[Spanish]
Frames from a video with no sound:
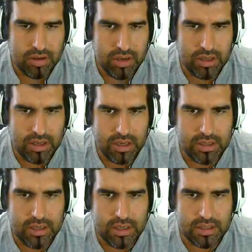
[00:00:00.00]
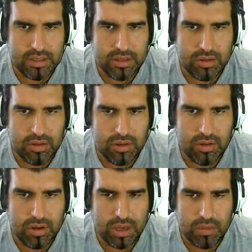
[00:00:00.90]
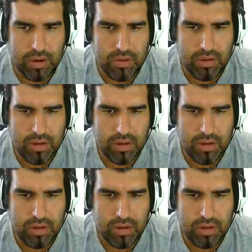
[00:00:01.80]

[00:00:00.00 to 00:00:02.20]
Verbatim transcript: que el T-Rex está siendo aquí bueno.